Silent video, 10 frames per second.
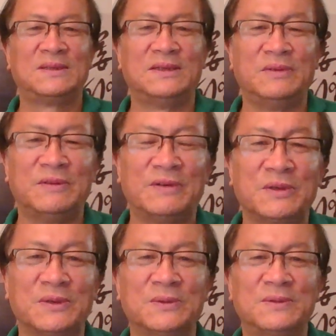各位
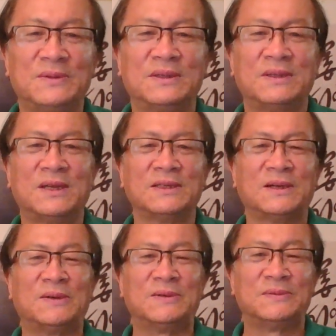网友，大
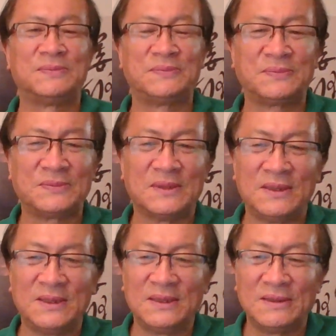家好！
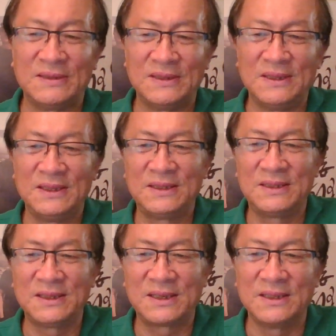今天
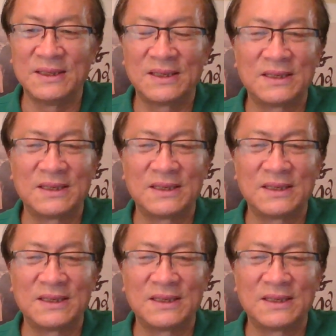是二零